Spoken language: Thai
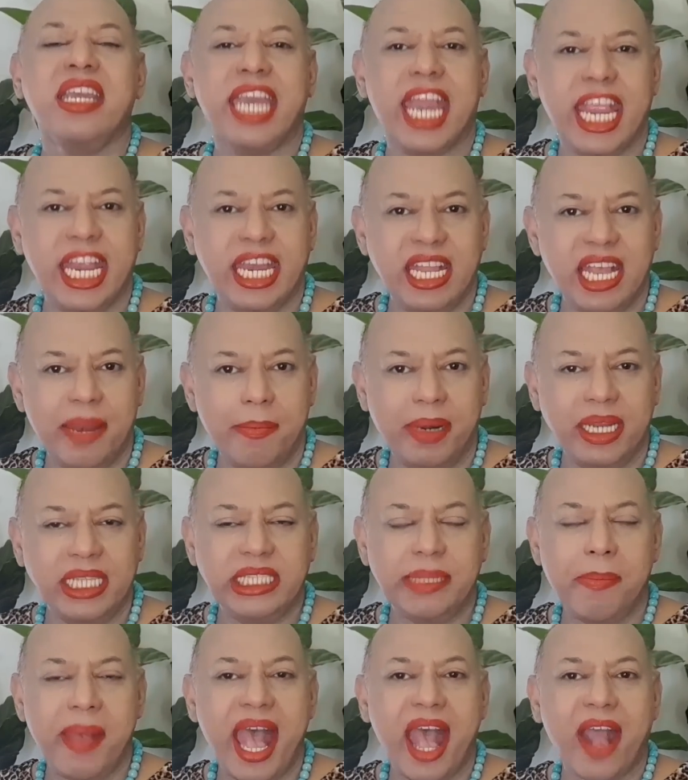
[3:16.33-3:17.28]
ในเดือนพฤ
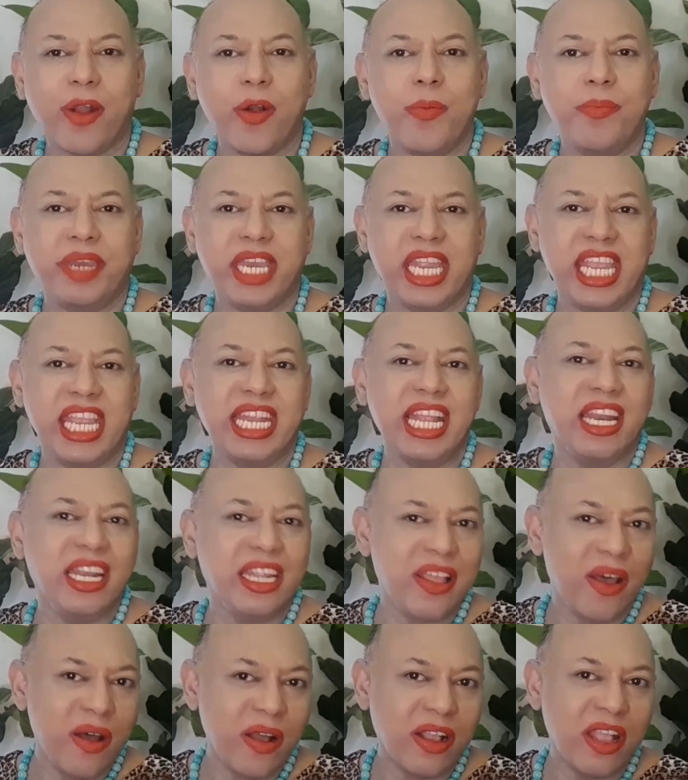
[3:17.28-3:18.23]
ษภาคมนี้ท่าน
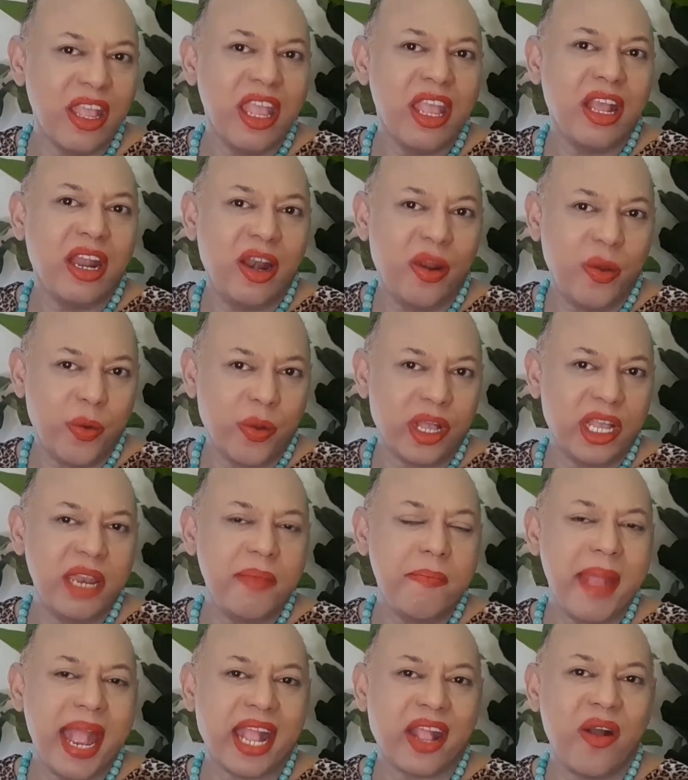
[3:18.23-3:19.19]
ต้องลุกขึ้
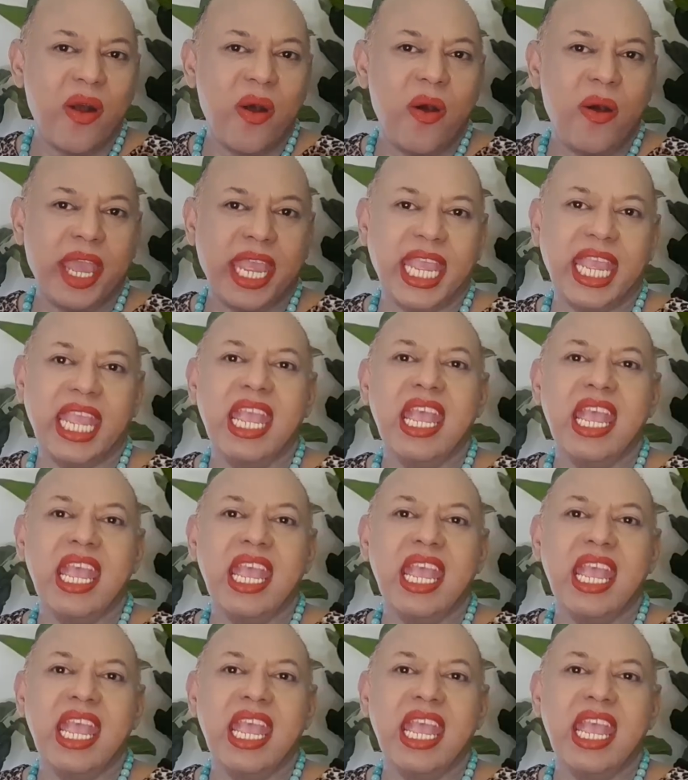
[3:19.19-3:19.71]
นมาคอย